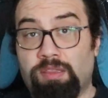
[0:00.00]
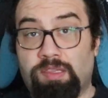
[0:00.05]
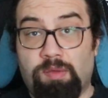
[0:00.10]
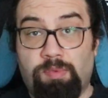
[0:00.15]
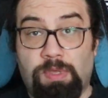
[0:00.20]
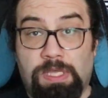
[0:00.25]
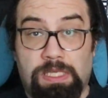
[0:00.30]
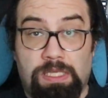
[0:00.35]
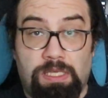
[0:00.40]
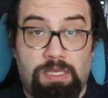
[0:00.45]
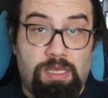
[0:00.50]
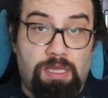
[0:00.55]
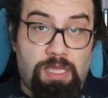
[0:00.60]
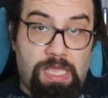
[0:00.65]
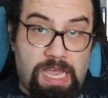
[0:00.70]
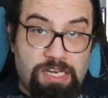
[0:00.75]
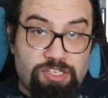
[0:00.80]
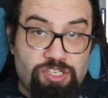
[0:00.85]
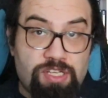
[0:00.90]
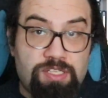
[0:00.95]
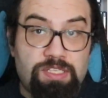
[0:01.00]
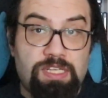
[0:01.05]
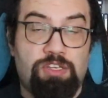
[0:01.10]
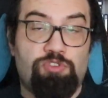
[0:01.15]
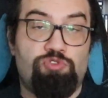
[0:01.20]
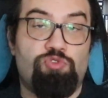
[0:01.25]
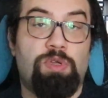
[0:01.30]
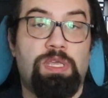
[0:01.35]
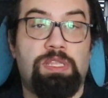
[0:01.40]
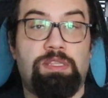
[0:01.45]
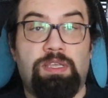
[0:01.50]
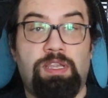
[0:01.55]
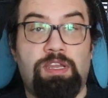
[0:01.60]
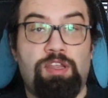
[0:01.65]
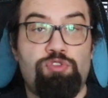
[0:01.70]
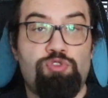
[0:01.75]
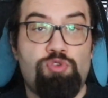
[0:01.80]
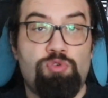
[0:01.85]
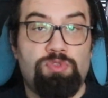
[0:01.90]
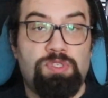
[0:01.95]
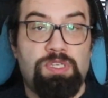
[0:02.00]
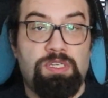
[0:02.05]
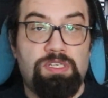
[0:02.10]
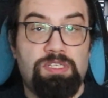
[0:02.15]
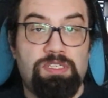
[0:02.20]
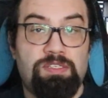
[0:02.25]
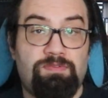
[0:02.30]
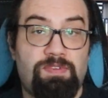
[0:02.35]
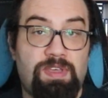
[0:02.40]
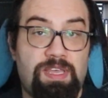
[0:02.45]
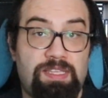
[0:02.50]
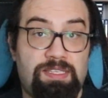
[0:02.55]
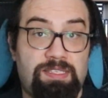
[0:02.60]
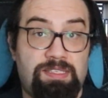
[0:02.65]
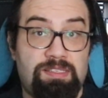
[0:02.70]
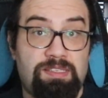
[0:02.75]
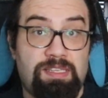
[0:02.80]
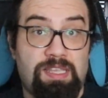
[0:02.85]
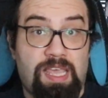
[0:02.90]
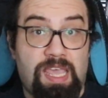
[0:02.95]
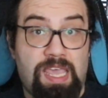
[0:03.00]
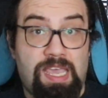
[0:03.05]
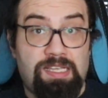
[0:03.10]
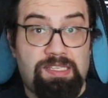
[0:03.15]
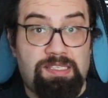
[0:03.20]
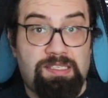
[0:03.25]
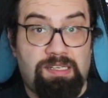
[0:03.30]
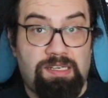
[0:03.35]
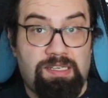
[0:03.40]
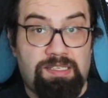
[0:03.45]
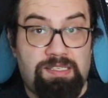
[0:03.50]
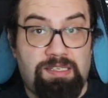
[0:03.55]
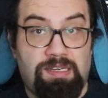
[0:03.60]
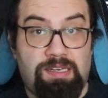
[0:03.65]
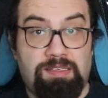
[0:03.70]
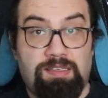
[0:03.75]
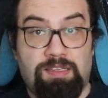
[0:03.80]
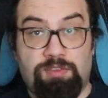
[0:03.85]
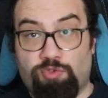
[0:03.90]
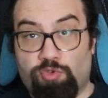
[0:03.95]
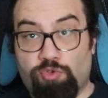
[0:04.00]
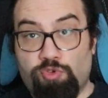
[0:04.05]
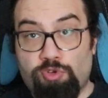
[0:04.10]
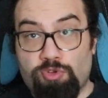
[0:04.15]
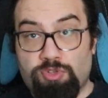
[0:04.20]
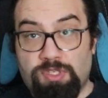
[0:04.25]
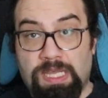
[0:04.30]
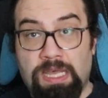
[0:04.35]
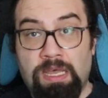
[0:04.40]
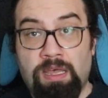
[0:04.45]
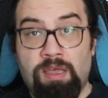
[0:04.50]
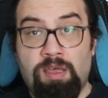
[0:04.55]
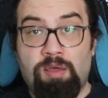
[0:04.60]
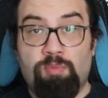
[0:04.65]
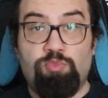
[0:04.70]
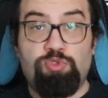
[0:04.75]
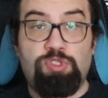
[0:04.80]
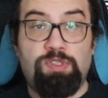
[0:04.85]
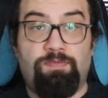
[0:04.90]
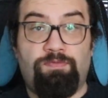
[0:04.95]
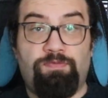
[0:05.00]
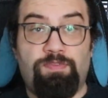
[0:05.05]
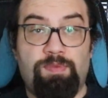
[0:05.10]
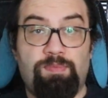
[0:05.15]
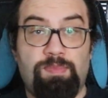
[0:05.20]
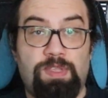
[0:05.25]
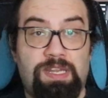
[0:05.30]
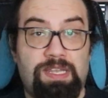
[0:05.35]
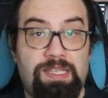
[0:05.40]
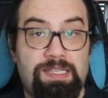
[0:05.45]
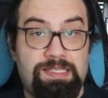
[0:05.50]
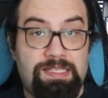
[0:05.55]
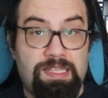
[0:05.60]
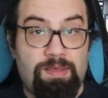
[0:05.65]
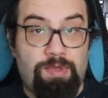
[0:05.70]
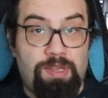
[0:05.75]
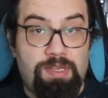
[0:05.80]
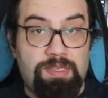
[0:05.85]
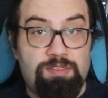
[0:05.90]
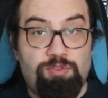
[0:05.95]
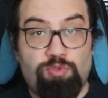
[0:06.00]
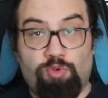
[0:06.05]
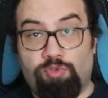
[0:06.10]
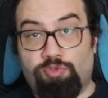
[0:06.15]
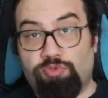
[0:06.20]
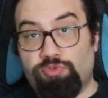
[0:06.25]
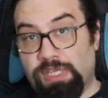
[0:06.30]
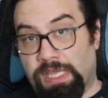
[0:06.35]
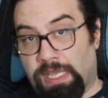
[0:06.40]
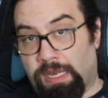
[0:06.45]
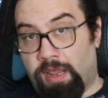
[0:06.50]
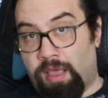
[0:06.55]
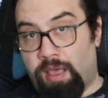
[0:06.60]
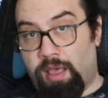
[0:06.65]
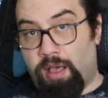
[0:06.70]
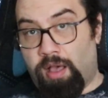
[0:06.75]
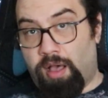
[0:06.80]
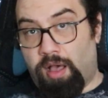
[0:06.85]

Tabi gerçekten çok etkileniyorsanız ve sizi ekstra strese sokuyorsa bu tip filmleri izlemeniz doğru değil.